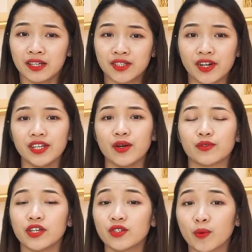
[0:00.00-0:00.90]
chứa nhiều
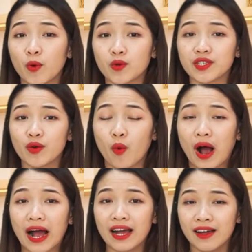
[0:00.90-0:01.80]
chất chống oxy
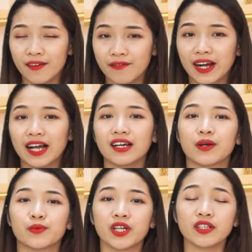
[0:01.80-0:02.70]
hóa và các
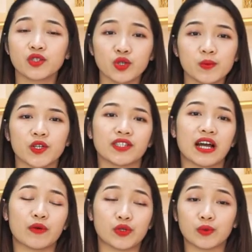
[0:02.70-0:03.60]
hợp chất giúp cho
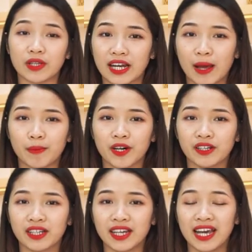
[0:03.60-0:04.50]
da của chúng ta đẹp hơn,